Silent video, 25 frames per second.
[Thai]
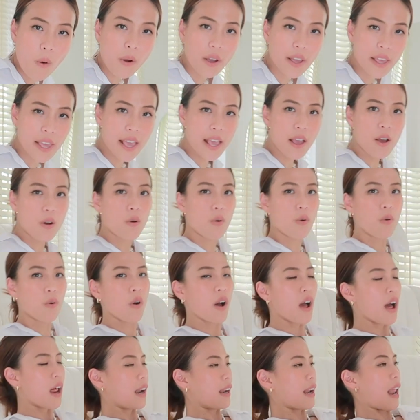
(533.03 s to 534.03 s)
กเอว
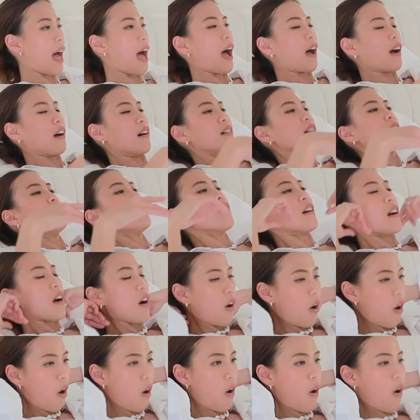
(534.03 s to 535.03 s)
หลัง
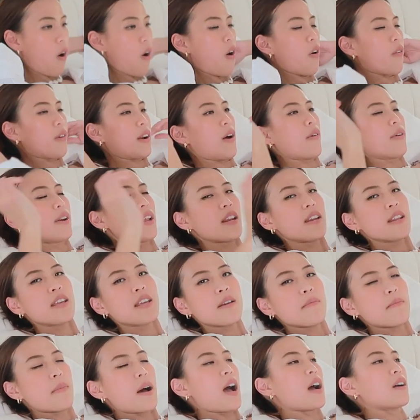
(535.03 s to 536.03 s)
คอของเราได้ดี
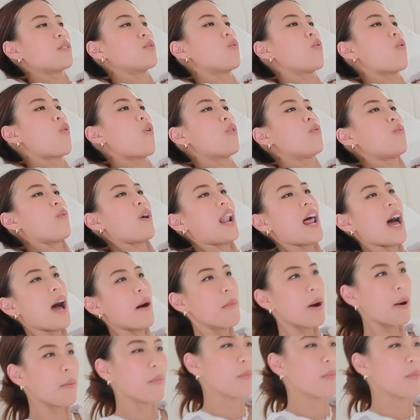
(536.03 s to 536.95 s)
มากทุกคนเวลาแบ